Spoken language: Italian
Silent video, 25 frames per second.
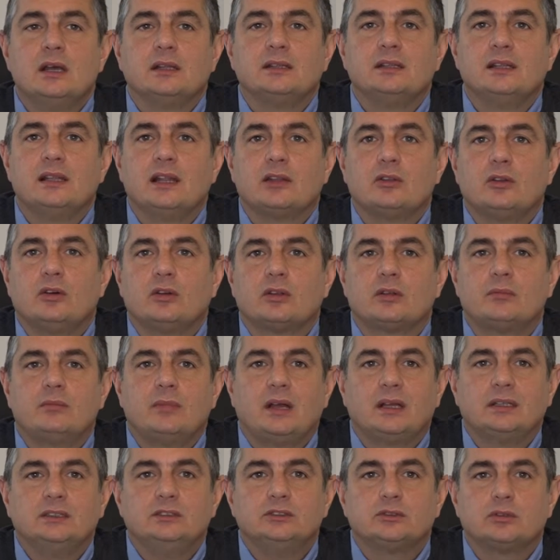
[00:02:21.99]
della
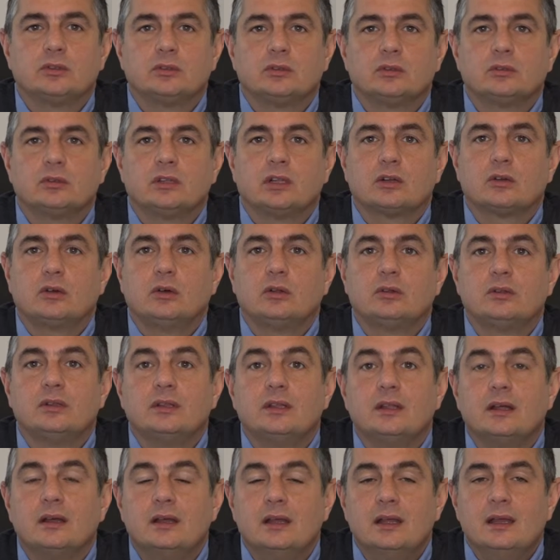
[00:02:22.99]
norma introdotta
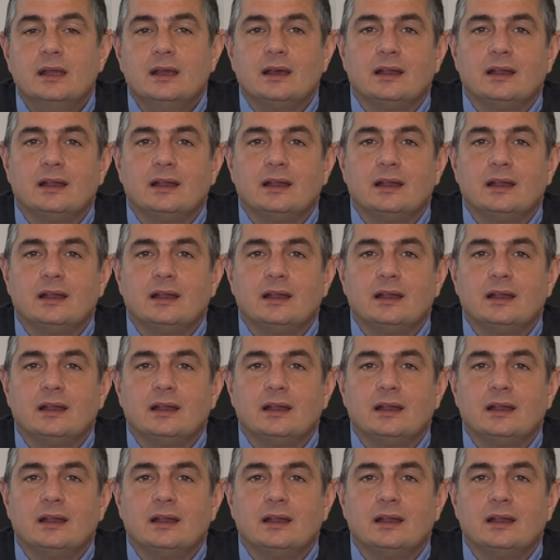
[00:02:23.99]
con